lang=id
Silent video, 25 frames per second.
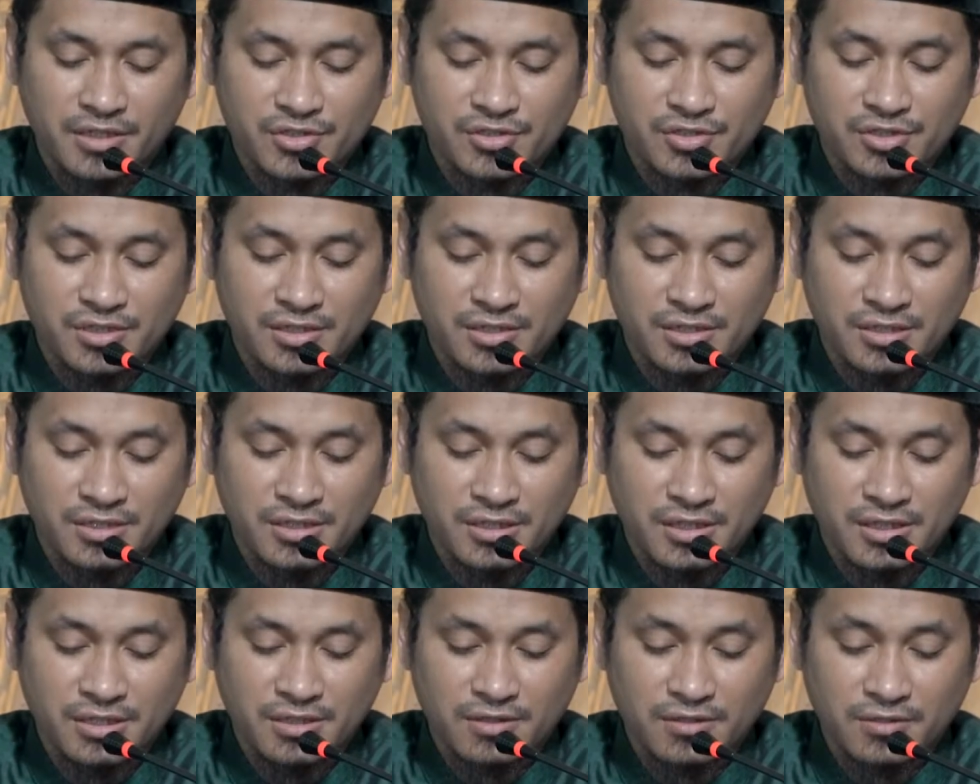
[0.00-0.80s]

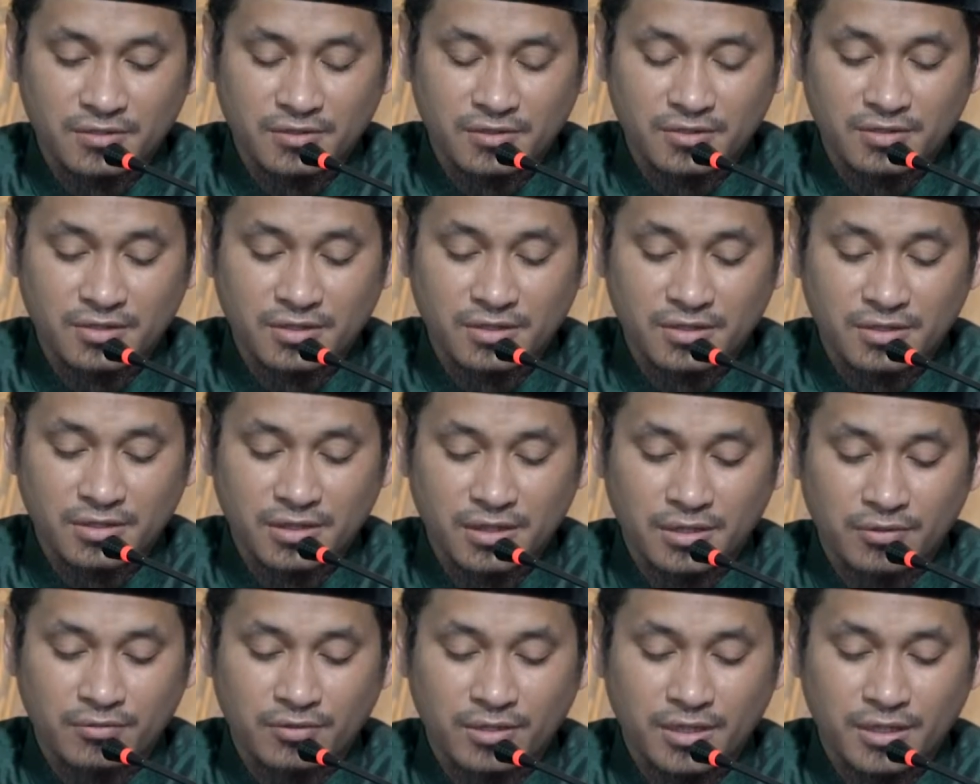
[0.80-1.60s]
As-Siddiq
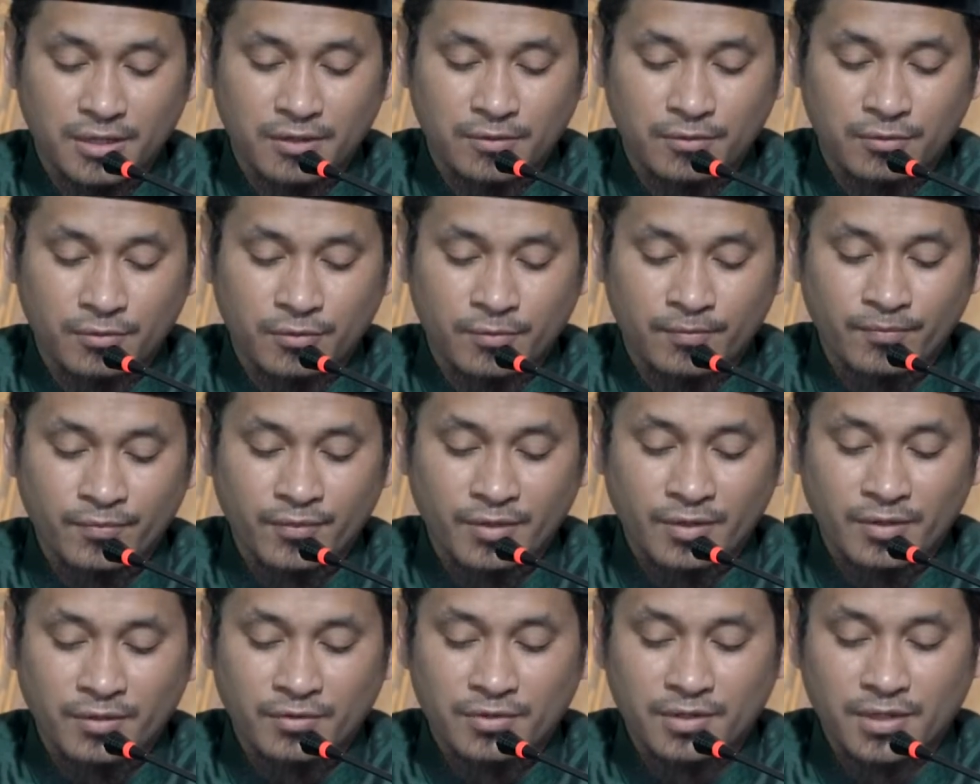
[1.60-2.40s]
radhiyallahu anhu
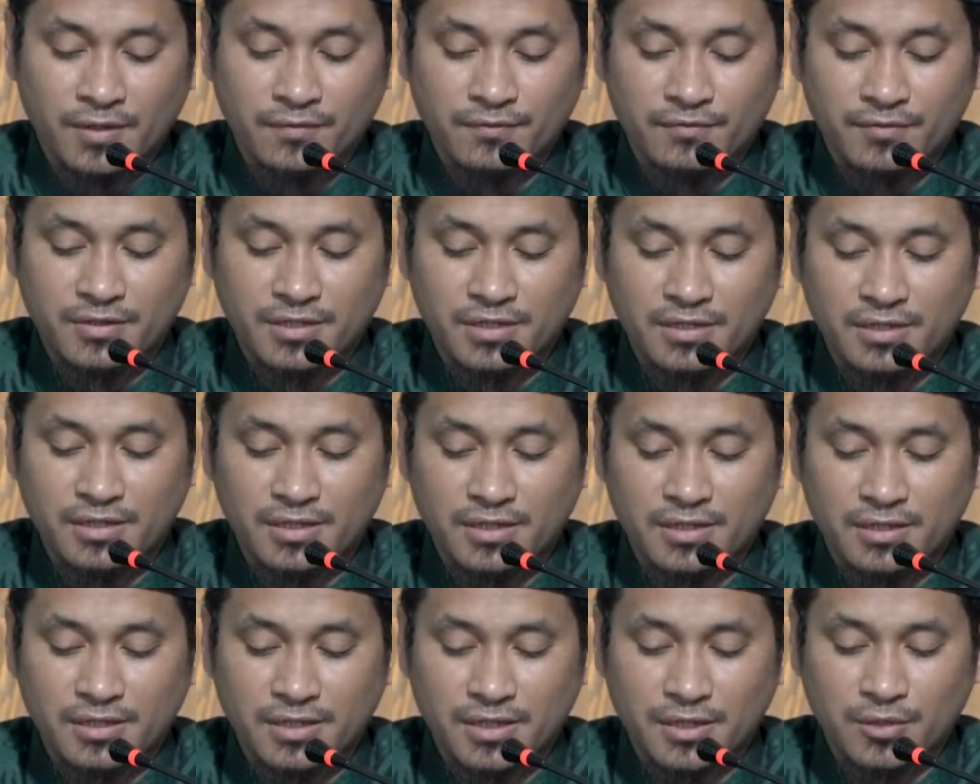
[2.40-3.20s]

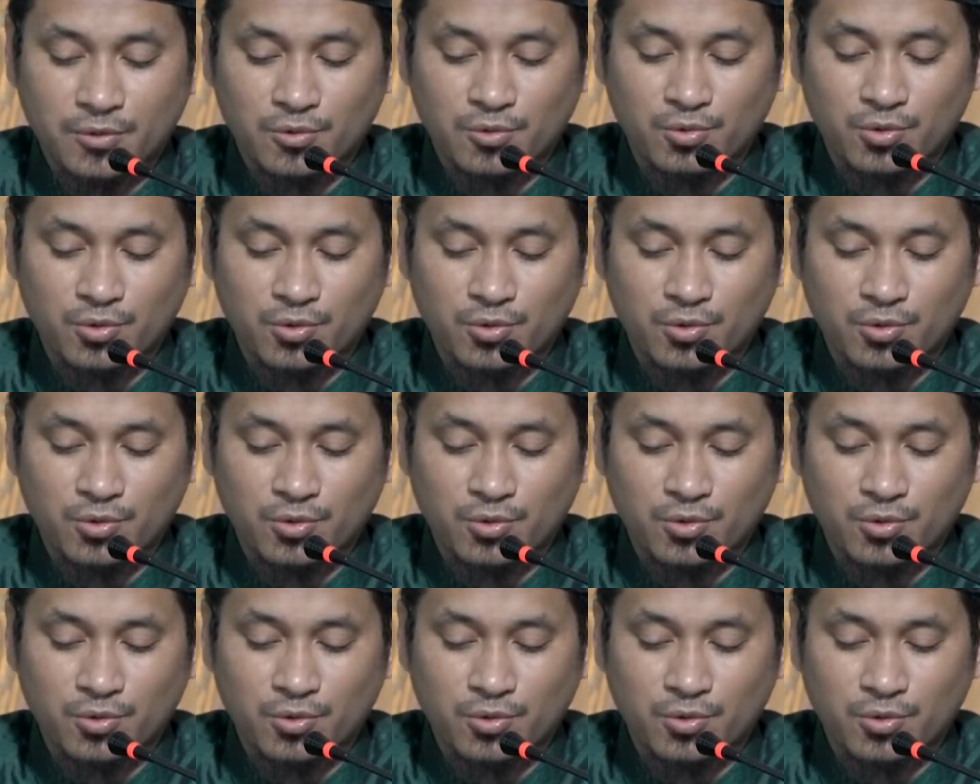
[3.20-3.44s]
تفضيلا له